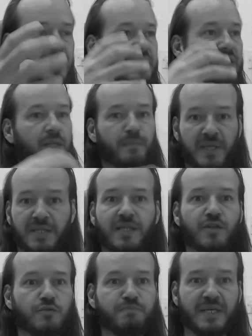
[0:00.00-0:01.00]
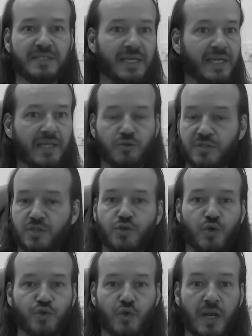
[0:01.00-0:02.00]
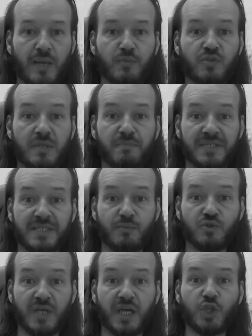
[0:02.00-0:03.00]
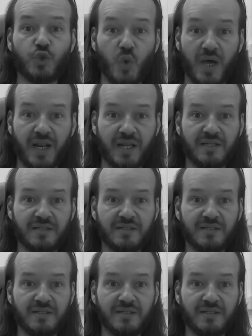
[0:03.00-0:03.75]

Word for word: de repente nos pasa que nos descontrolamos y empezamos a actuar